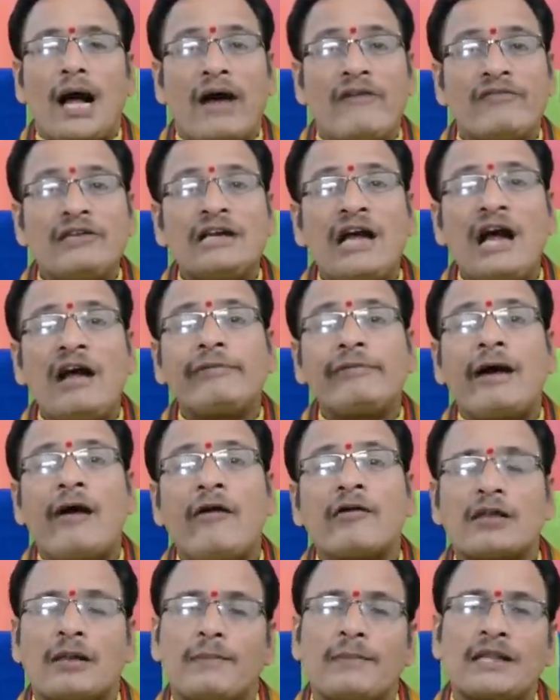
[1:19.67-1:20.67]

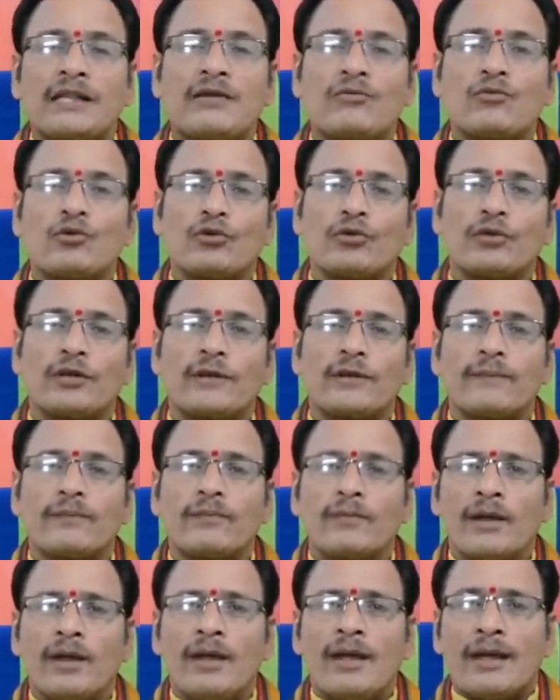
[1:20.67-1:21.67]
అవినాభావ సంబంధం ఉంటుంది
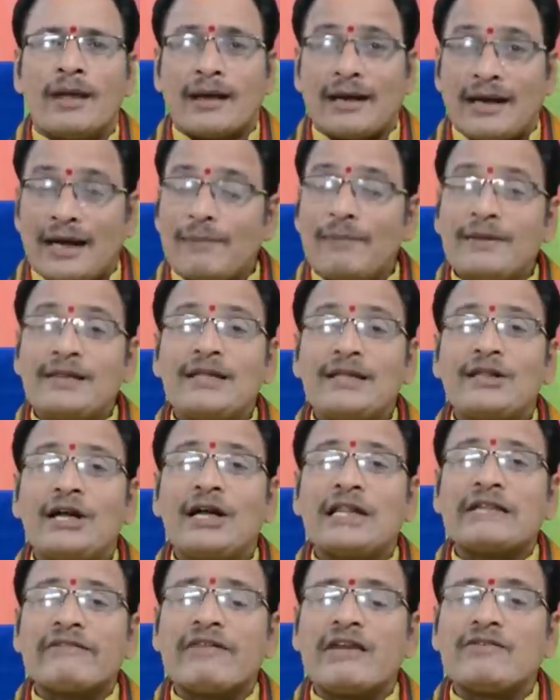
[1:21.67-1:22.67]
కర్మ
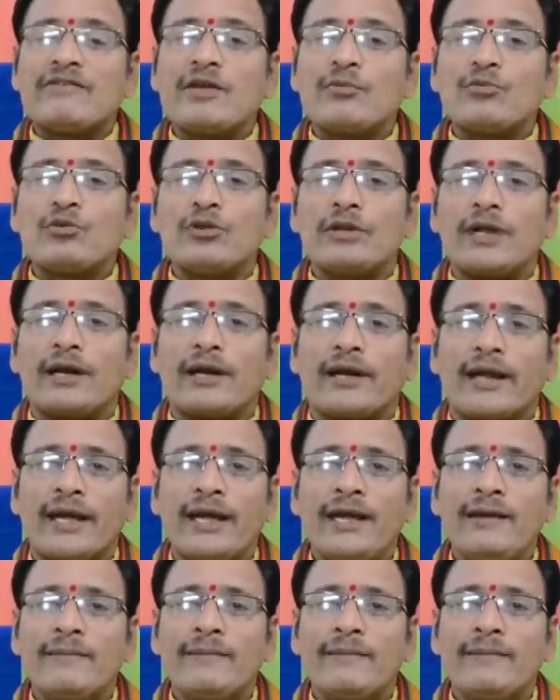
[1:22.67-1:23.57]
సిద్ధాంతం ఏం చెప్తుందంటే